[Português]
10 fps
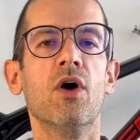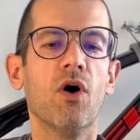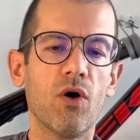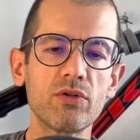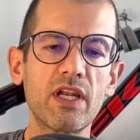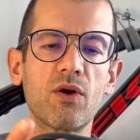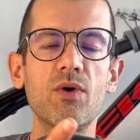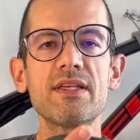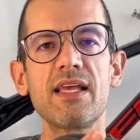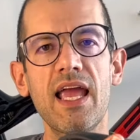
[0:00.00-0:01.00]
Outra
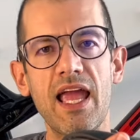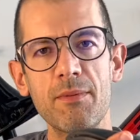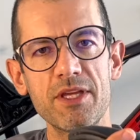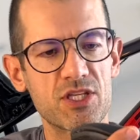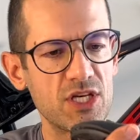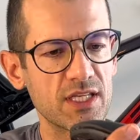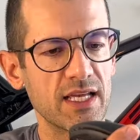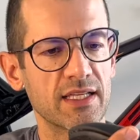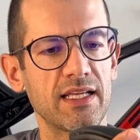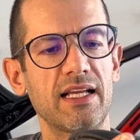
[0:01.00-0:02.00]
coisa é a
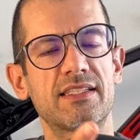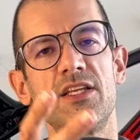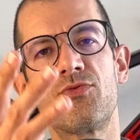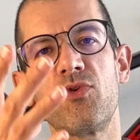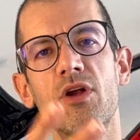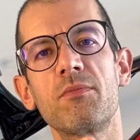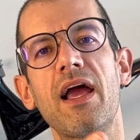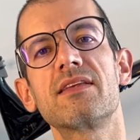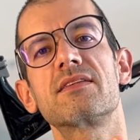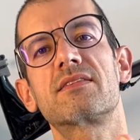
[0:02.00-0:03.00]
medida, tá? Se ele for
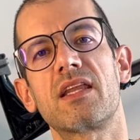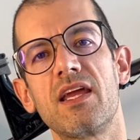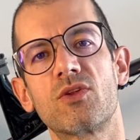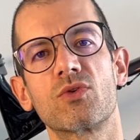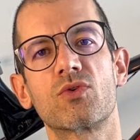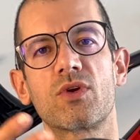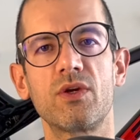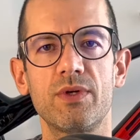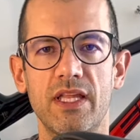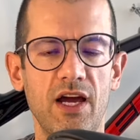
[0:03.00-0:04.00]
mais estreito do que
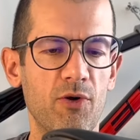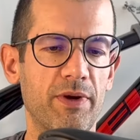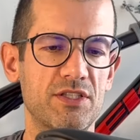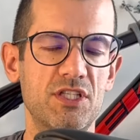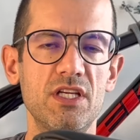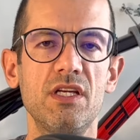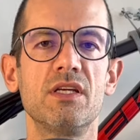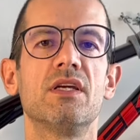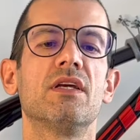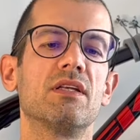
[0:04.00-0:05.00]
o ideal para
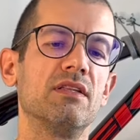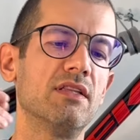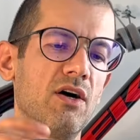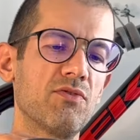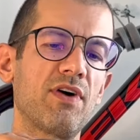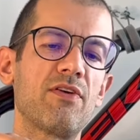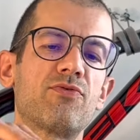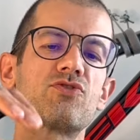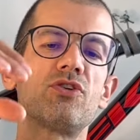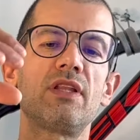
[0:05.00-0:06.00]
ti, não vai
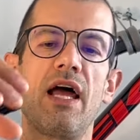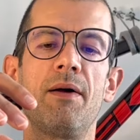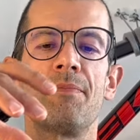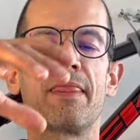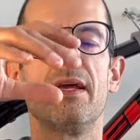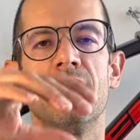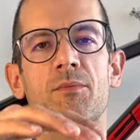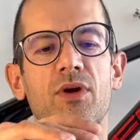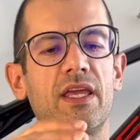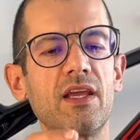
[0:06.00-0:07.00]
funcionar.
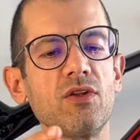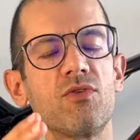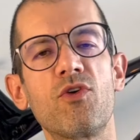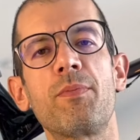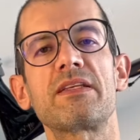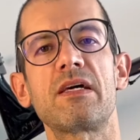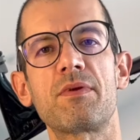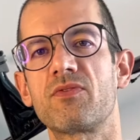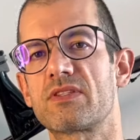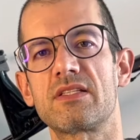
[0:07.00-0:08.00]
Por que, que eu não vou passar
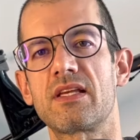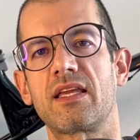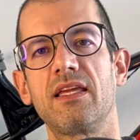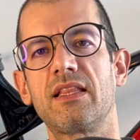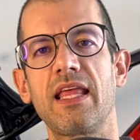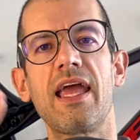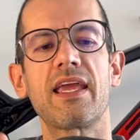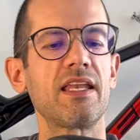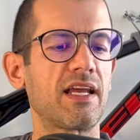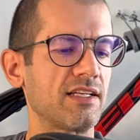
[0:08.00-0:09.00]
para vocês aqui
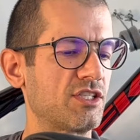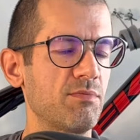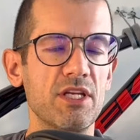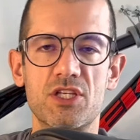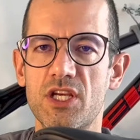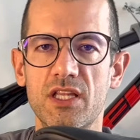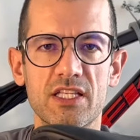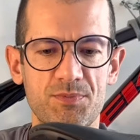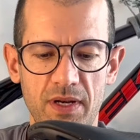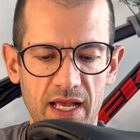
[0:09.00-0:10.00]
técnicas de
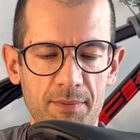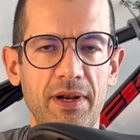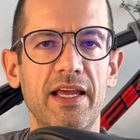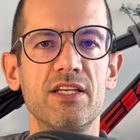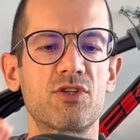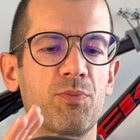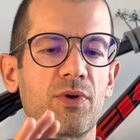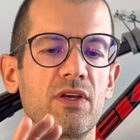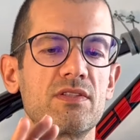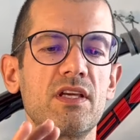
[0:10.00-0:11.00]
medidas para isso?
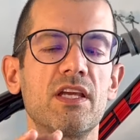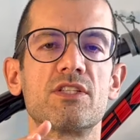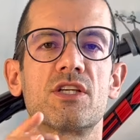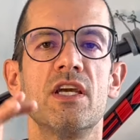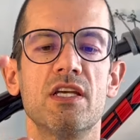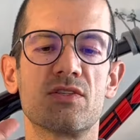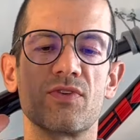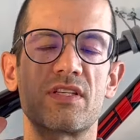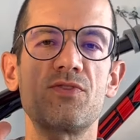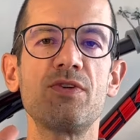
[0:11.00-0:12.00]
Porque é o seguinte, se
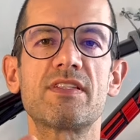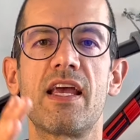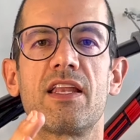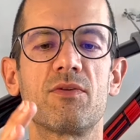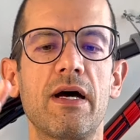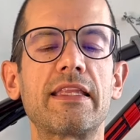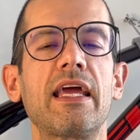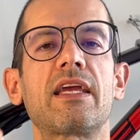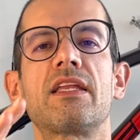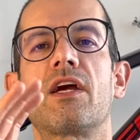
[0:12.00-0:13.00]
vocês fizerem uma
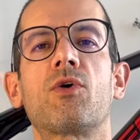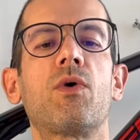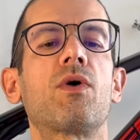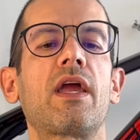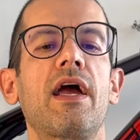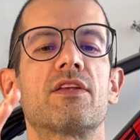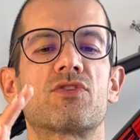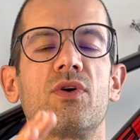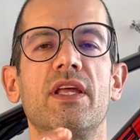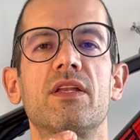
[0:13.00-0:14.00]
técnica qualquer,
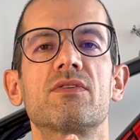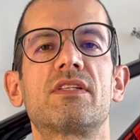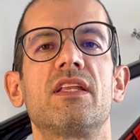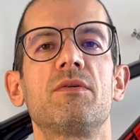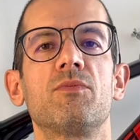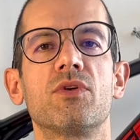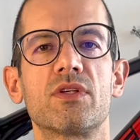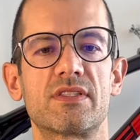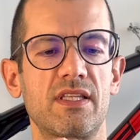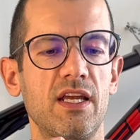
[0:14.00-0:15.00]
escolherem um selim muito
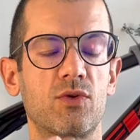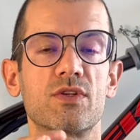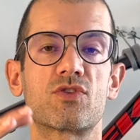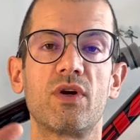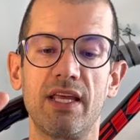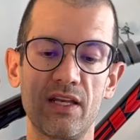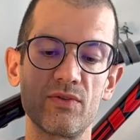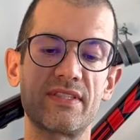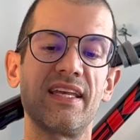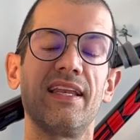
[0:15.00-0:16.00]
estreito ou escolherem um
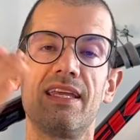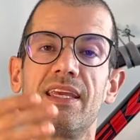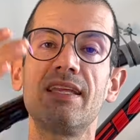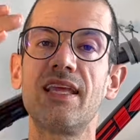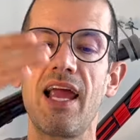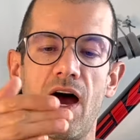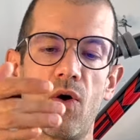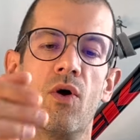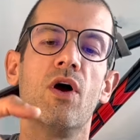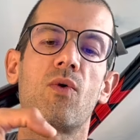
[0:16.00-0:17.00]
selim
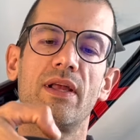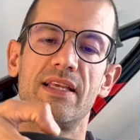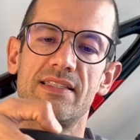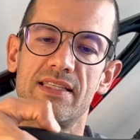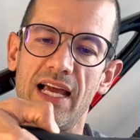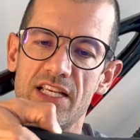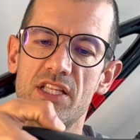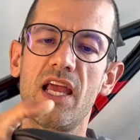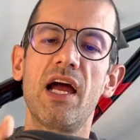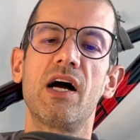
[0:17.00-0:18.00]
ideal, com a densidade
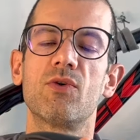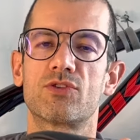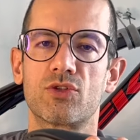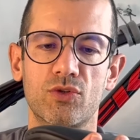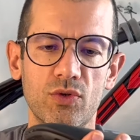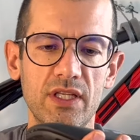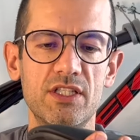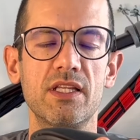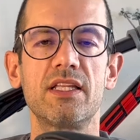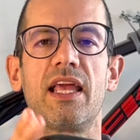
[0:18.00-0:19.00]
ideal, estrutura
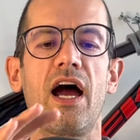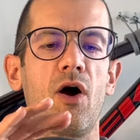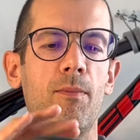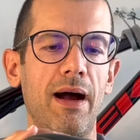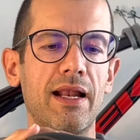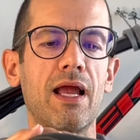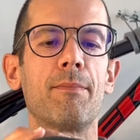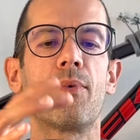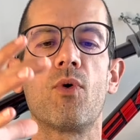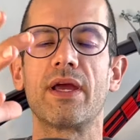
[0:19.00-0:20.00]
ideal, marca
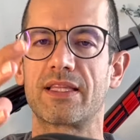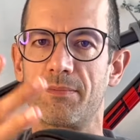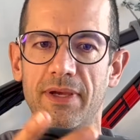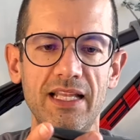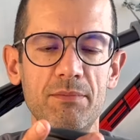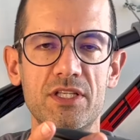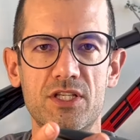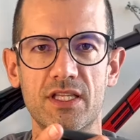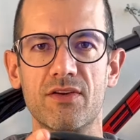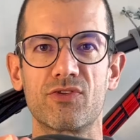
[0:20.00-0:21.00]
boa e também na
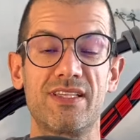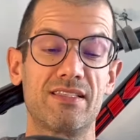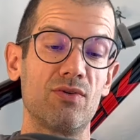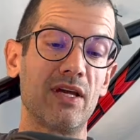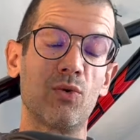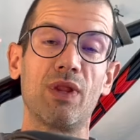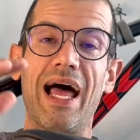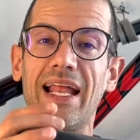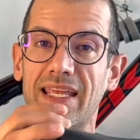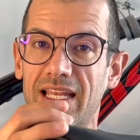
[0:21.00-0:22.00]
medida, e vocês não
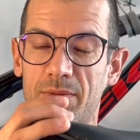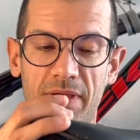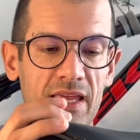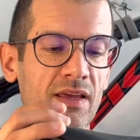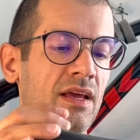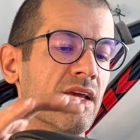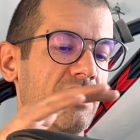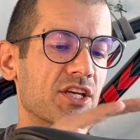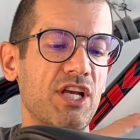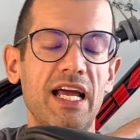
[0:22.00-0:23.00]
regularem ele bem,
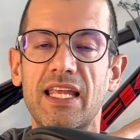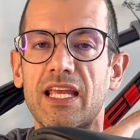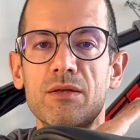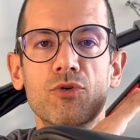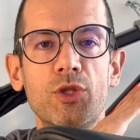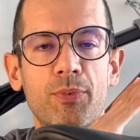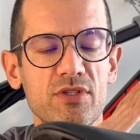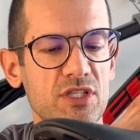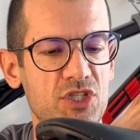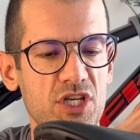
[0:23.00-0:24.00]
deixarem ele muito
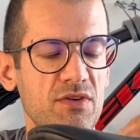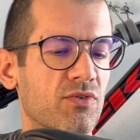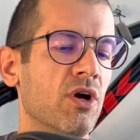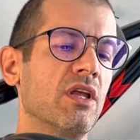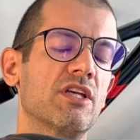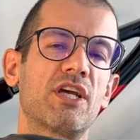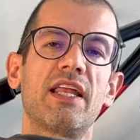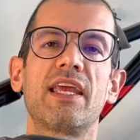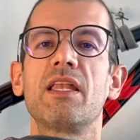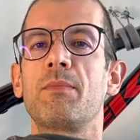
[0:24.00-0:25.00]
positivo,
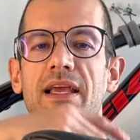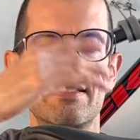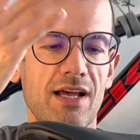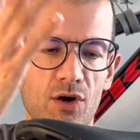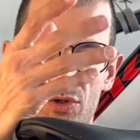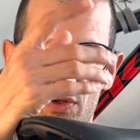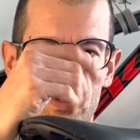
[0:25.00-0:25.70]
deixarem ele mais alto que o